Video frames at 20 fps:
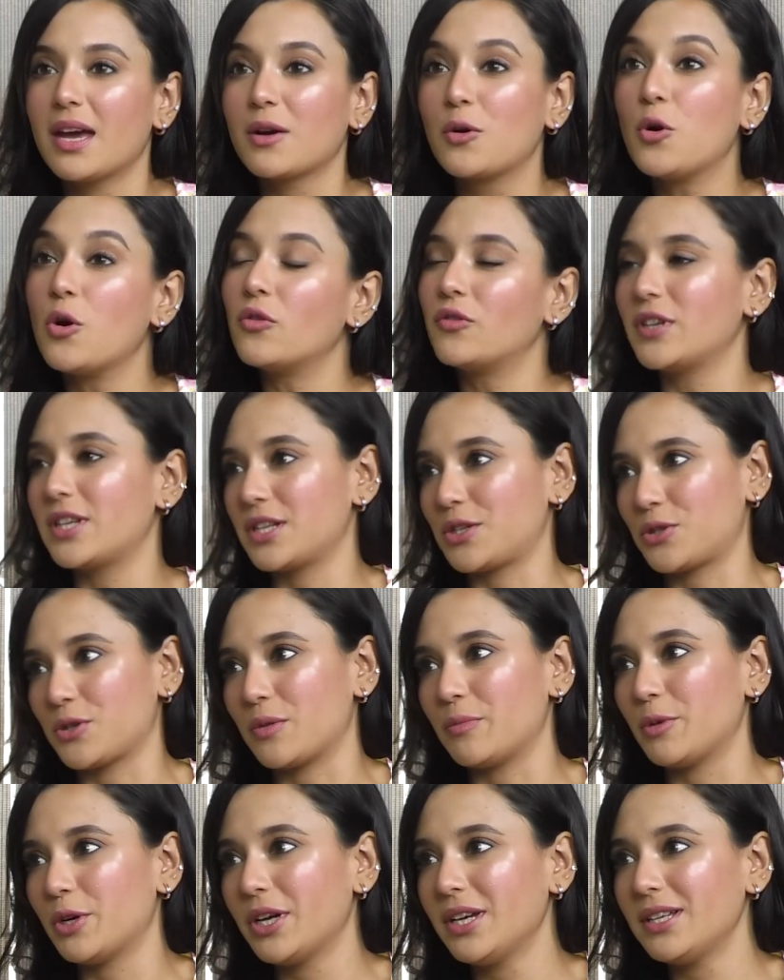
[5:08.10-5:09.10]
কোভিডের
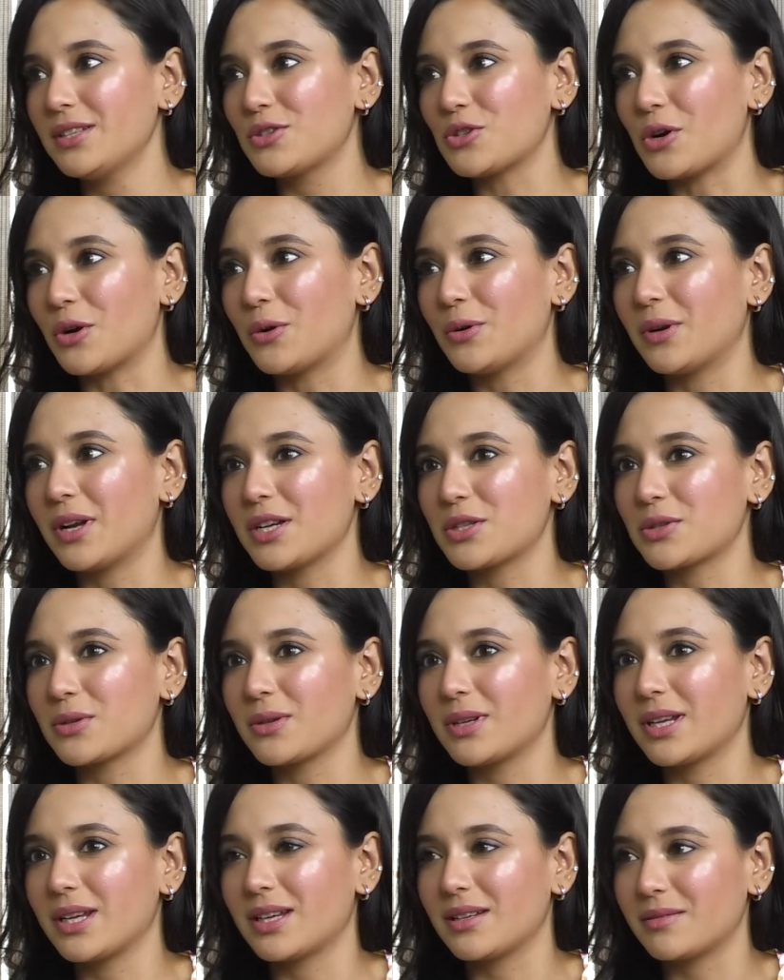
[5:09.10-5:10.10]
সময় যখন
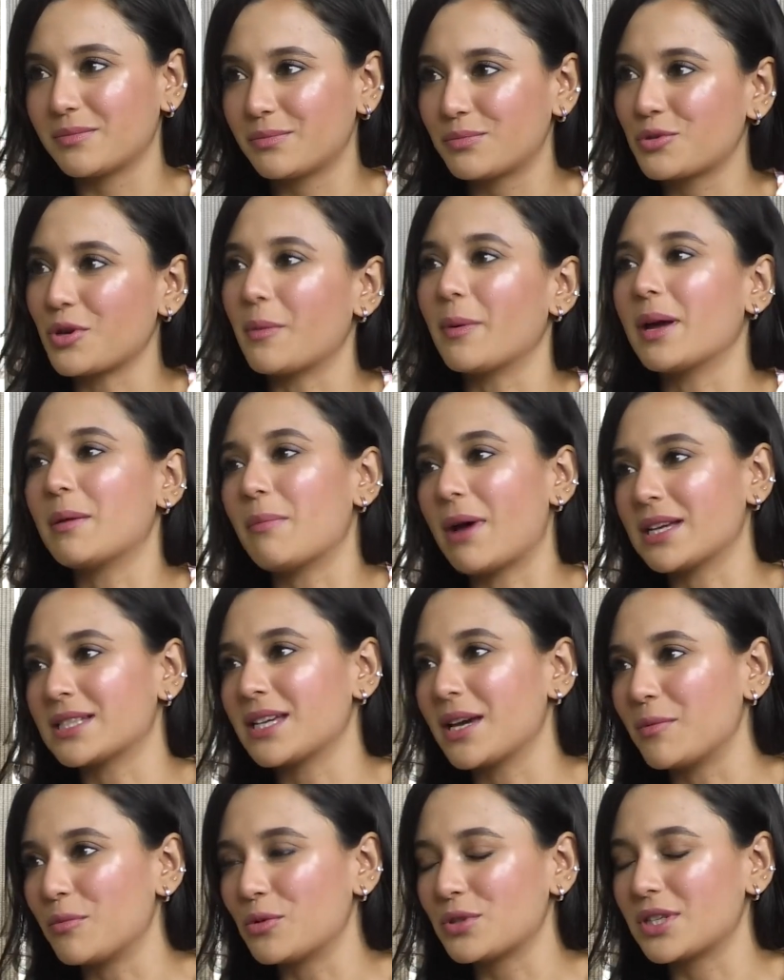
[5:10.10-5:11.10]
আসলে সবাই
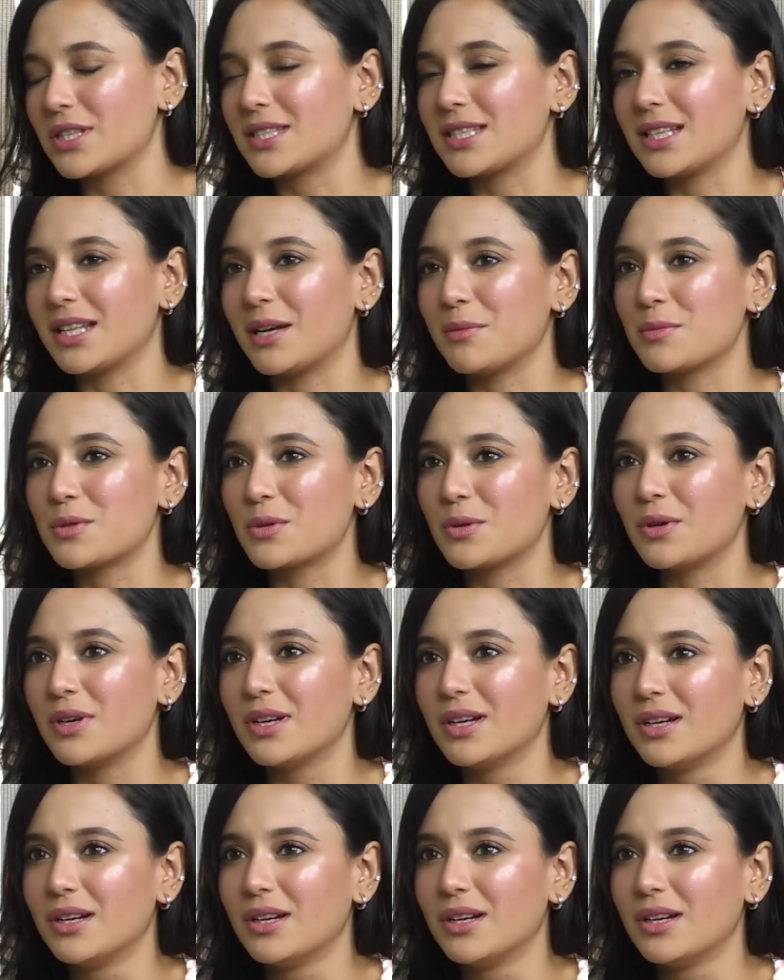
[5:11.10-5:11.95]
বাসায় বসেছিলাম সো